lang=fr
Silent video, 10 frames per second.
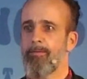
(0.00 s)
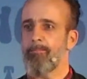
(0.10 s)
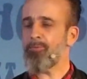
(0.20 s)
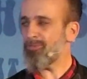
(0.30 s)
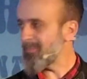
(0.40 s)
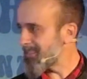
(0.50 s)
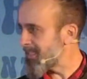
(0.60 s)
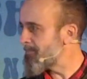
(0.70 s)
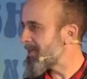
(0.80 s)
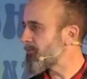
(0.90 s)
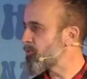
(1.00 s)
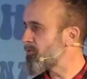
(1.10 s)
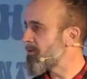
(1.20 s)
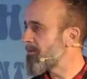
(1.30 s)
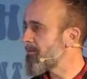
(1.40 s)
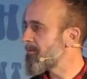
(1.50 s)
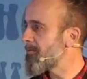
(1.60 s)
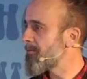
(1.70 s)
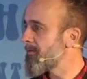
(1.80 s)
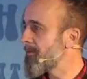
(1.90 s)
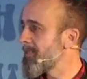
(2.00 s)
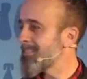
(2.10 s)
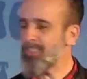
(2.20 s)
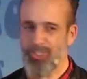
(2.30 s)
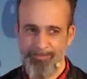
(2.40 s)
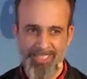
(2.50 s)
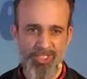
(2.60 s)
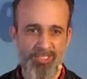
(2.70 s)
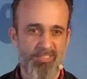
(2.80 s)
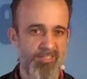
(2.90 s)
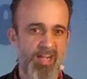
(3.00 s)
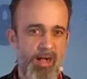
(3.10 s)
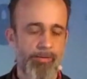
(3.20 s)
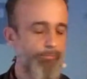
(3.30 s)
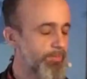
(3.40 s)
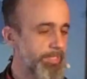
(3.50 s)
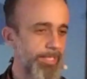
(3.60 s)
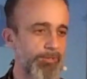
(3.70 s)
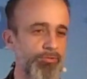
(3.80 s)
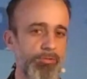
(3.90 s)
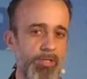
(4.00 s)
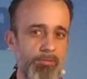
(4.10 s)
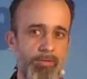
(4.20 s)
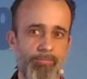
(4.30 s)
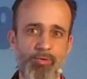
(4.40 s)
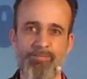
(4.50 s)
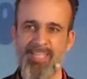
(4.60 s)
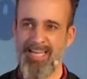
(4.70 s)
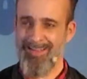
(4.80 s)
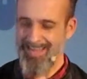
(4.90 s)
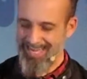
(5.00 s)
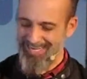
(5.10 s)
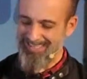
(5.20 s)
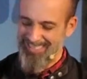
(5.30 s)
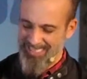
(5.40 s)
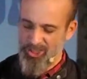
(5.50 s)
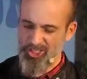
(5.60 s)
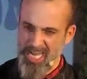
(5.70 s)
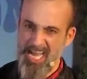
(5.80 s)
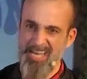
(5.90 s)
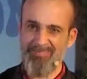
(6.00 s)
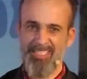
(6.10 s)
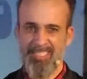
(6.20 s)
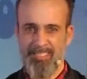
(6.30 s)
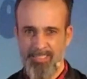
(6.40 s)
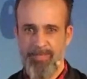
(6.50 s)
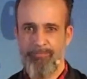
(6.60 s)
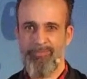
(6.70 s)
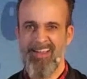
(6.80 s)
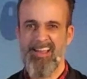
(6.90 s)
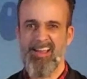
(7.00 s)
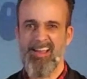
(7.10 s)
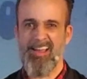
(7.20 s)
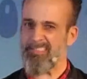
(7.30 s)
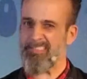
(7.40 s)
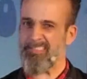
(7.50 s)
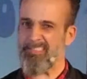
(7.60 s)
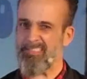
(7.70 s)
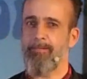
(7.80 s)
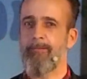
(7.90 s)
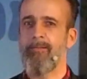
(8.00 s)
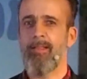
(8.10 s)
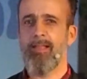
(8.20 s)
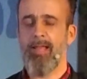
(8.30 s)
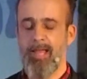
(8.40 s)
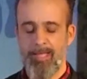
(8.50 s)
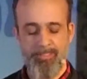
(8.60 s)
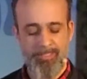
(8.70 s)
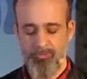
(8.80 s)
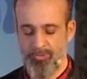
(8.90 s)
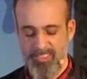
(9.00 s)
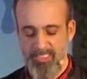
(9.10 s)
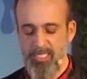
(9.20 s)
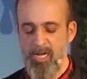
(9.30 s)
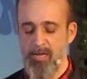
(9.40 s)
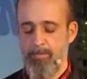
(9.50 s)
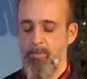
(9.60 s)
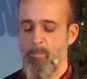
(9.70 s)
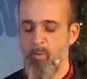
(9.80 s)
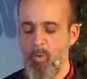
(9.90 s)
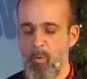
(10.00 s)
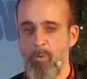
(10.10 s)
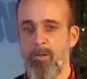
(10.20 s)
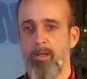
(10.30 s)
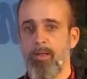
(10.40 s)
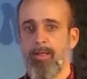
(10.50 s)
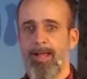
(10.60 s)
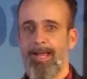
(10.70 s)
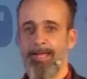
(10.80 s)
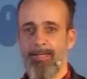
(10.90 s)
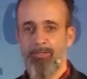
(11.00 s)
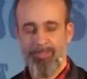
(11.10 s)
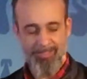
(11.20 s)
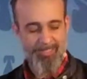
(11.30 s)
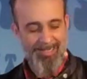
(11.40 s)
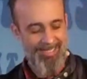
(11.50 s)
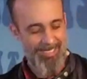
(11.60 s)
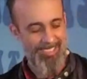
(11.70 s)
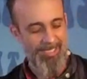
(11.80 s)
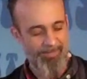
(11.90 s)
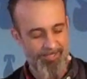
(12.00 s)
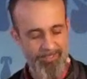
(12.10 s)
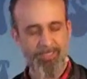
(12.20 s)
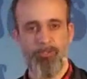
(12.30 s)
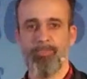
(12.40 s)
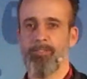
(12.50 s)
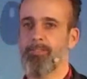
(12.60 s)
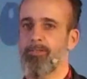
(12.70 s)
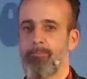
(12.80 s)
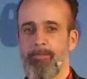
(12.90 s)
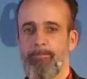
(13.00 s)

Pourtant, il se libérait toujours. Tu sais, j'imagine, le gars, force de la nature. Hein. On a vu, il faisait éclater les chaînes, il faisait éclater les fers, etc. Eh, tu, te dis, oh wow. Eh, les, habitants, ils se sont mis ensemble.